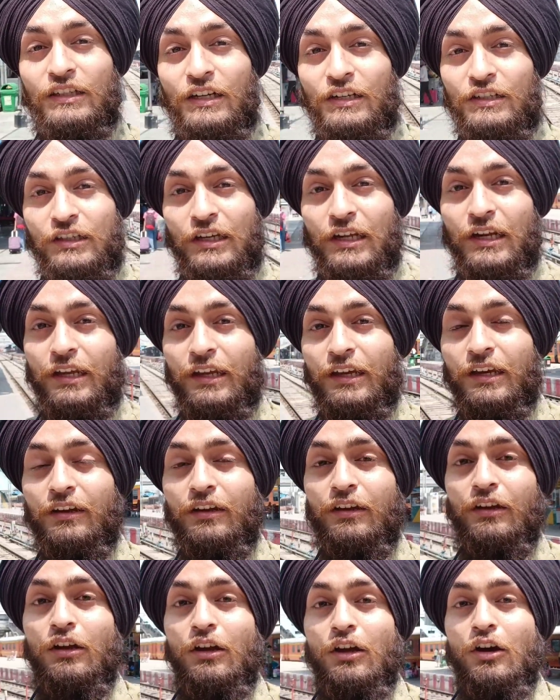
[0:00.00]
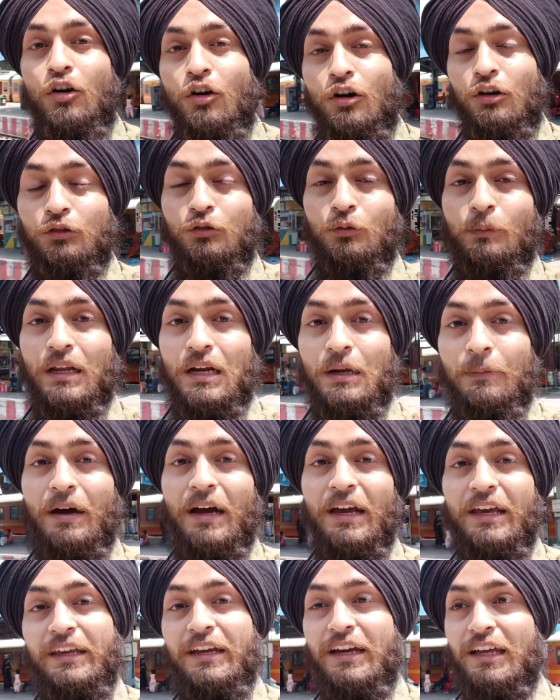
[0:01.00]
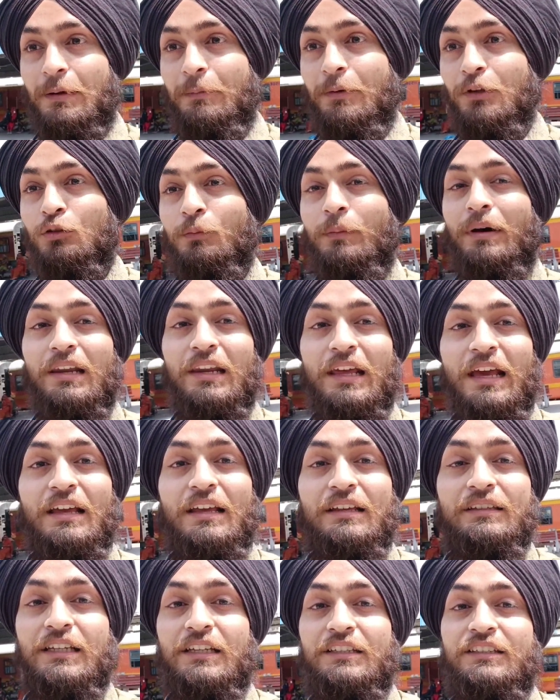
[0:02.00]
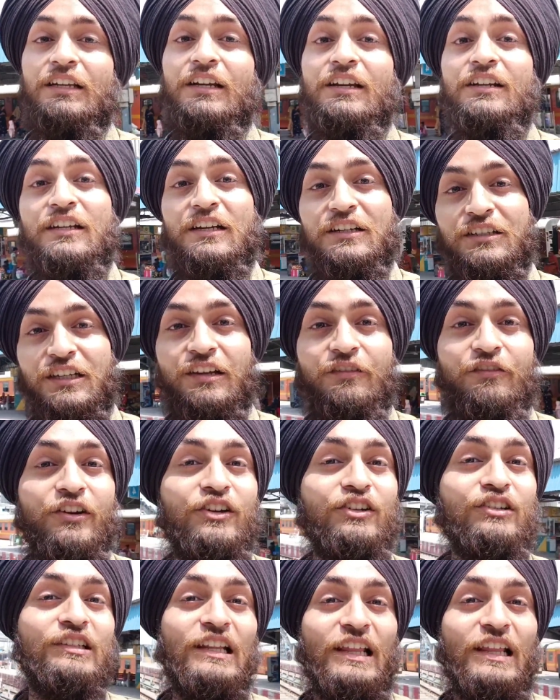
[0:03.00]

सर्च करेंगे और तुम्हारा भाई कहना मैं तुम्हारे लिए ऐसी ऐसी इंटरेस्टिंग वीडियोज़